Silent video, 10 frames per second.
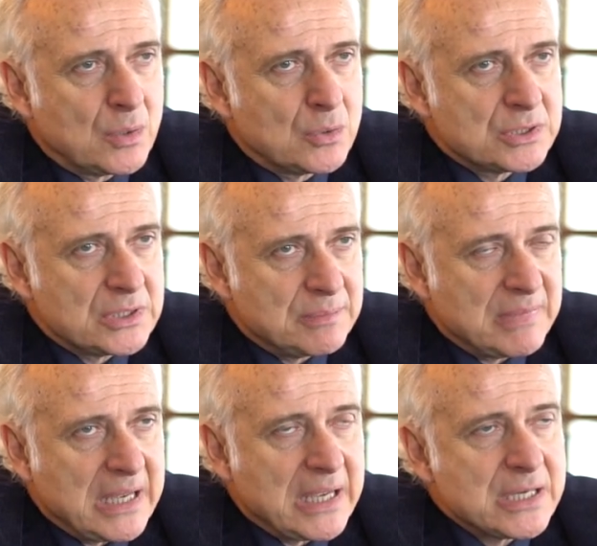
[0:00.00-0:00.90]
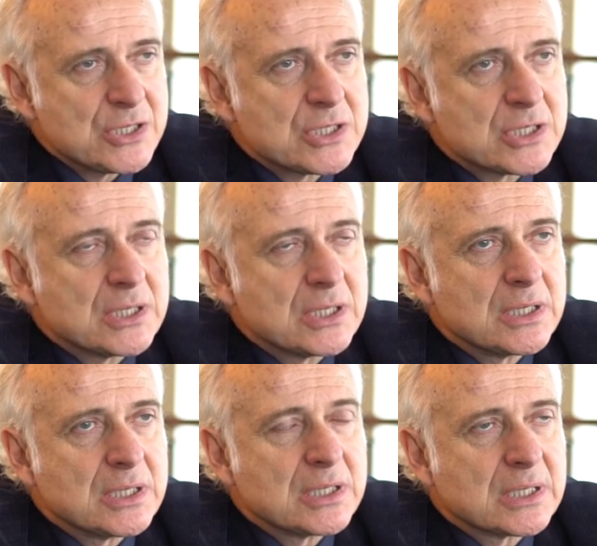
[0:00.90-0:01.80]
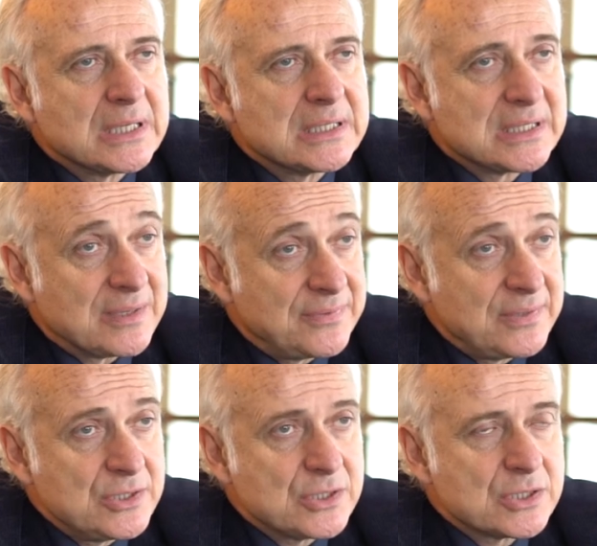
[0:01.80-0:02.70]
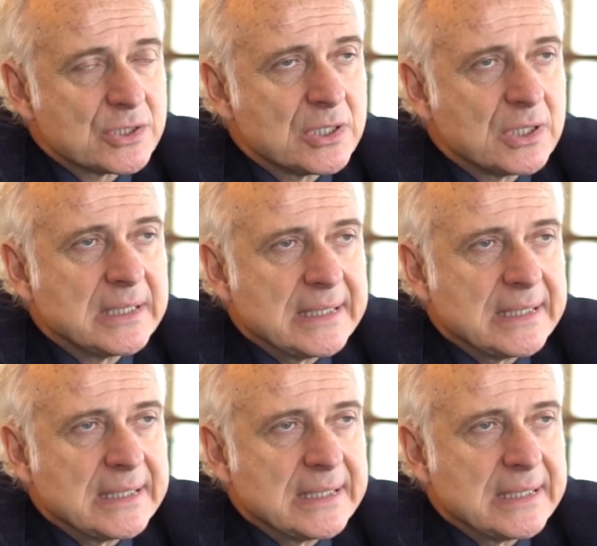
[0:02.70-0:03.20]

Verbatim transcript: aux images qu'ils affichent.